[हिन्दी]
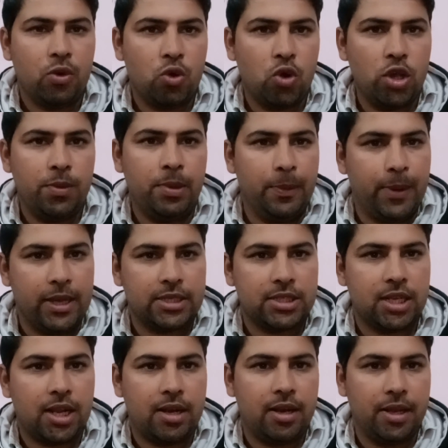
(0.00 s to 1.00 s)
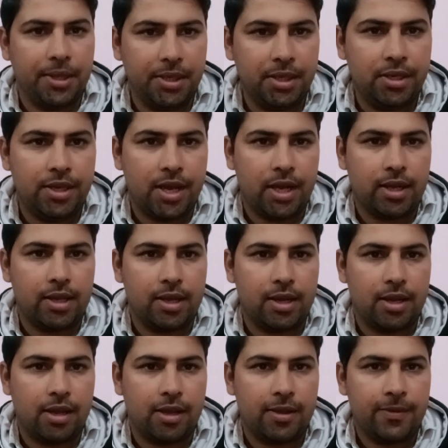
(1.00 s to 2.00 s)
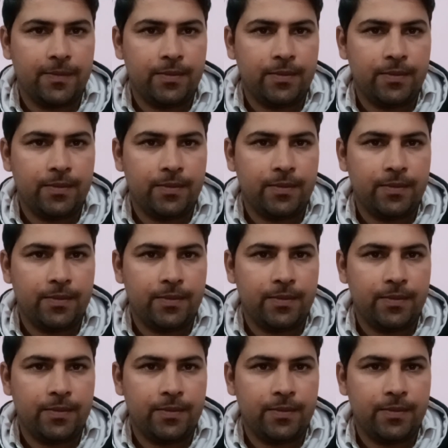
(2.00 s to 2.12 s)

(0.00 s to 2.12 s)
कोई भी फैसला नहीं लिया गया है